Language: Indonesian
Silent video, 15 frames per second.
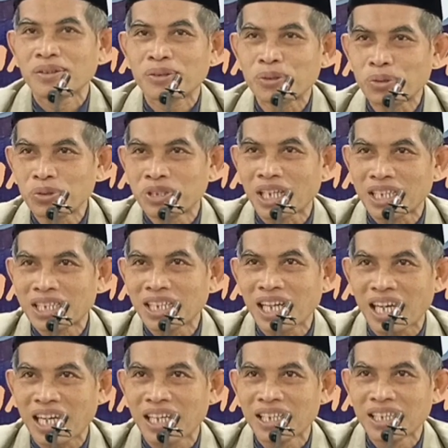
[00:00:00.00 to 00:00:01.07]
Kun
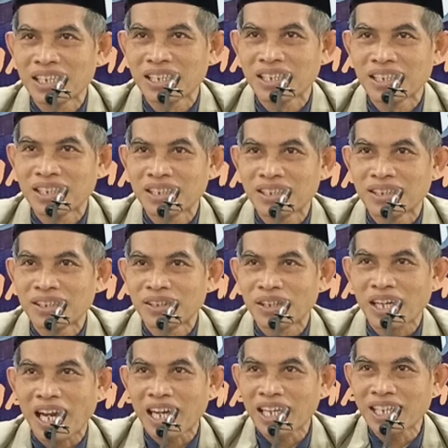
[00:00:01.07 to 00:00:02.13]
jadilah
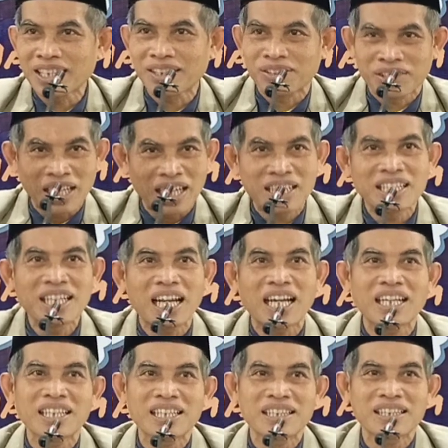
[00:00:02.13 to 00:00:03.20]
langit, jadi
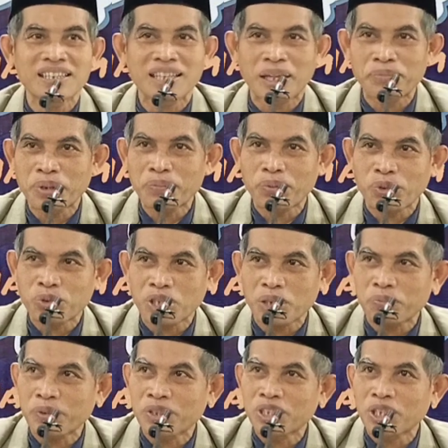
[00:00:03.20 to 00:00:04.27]
langit, tapi proses
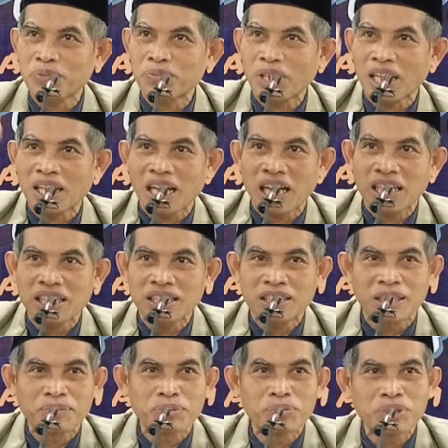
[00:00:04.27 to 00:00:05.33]
penciptaan langit
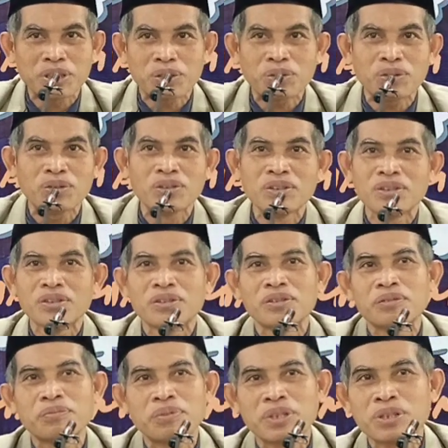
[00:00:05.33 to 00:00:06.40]
dan bumi itu
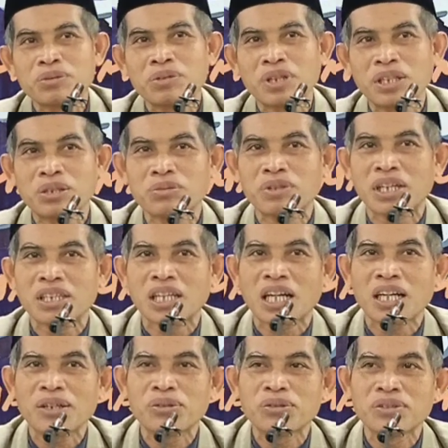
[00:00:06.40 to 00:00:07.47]
berjuta-juta
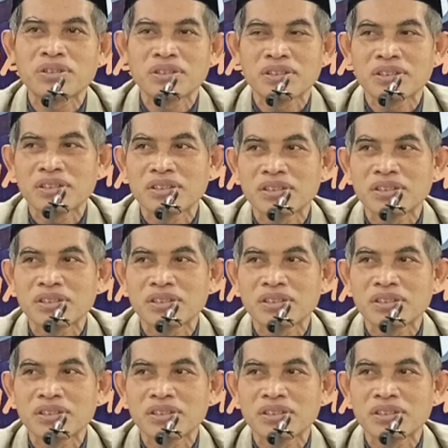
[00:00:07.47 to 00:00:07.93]
tahun.